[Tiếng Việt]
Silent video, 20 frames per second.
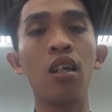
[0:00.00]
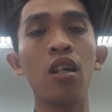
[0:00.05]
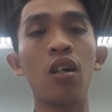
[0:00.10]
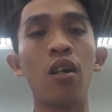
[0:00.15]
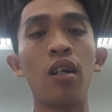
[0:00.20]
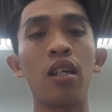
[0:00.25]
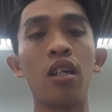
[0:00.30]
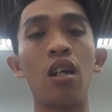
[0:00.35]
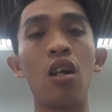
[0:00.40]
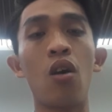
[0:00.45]

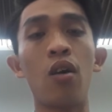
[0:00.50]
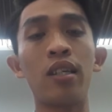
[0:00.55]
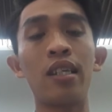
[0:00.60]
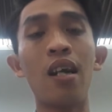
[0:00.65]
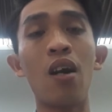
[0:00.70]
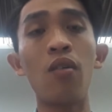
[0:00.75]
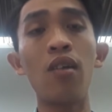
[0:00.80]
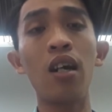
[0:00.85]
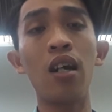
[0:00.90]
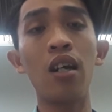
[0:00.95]
rồi rồi
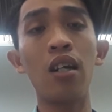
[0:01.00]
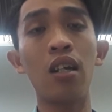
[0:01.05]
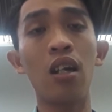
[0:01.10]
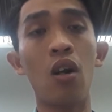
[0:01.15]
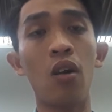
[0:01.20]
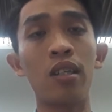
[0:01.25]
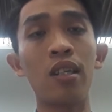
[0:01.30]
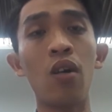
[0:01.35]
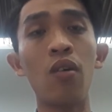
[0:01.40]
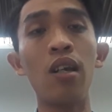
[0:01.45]
sau lưng
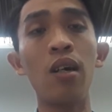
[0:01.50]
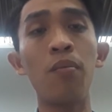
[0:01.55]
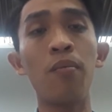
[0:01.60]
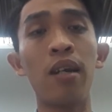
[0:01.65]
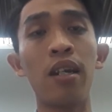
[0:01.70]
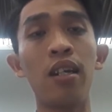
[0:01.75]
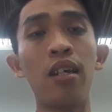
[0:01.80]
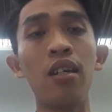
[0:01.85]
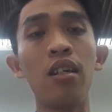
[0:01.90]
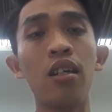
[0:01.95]
rồi sau lưng
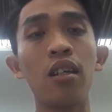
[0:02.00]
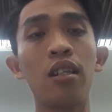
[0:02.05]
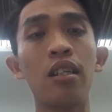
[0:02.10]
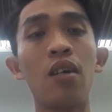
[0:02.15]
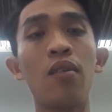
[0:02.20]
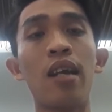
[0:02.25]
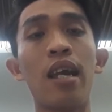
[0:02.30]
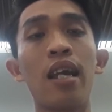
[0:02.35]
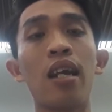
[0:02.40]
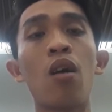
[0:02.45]
mình á,
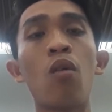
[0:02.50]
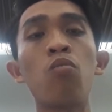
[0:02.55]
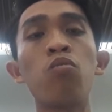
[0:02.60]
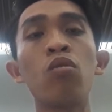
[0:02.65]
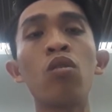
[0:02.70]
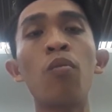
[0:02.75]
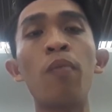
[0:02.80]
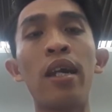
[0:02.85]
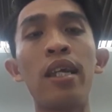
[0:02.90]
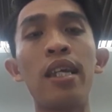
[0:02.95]
sau này không
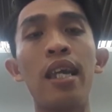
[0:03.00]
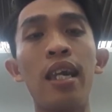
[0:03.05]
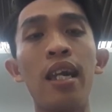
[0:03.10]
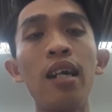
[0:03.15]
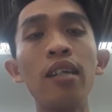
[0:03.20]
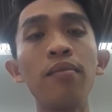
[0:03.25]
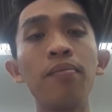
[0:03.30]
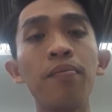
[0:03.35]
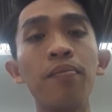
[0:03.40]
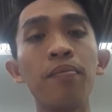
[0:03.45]
có bị gì hết,
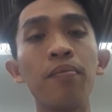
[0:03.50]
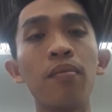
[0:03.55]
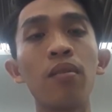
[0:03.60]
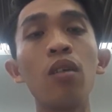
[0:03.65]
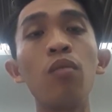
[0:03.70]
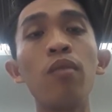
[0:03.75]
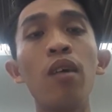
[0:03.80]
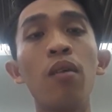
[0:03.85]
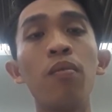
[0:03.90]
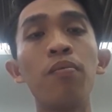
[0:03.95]

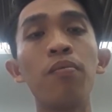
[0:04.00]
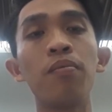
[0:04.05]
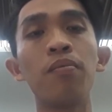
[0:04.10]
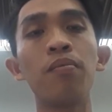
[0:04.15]
đúng không?